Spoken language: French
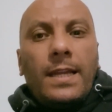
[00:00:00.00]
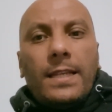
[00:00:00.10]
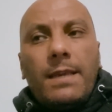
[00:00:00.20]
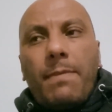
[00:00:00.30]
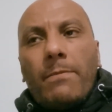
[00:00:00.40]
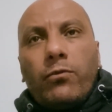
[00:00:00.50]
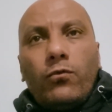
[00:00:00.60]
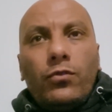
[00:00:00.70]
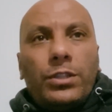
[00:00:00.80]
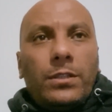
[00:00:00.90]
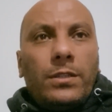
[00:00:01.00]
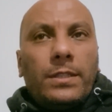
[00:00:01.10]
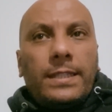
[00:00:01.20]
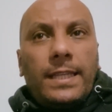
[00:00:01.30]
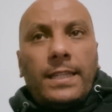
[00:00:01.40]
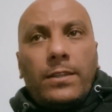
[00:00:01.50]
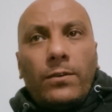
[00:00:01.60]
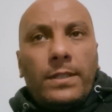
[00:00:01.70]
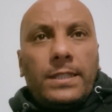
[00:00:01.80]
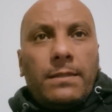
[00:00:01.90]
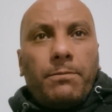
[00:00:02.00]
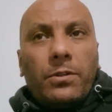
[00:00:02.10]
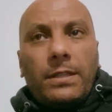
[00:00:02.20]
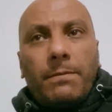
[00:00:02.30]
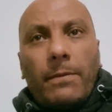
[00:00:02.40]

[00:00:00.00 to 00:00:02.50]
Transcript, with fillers: les, babouches, euh, ces terroristes qui portent des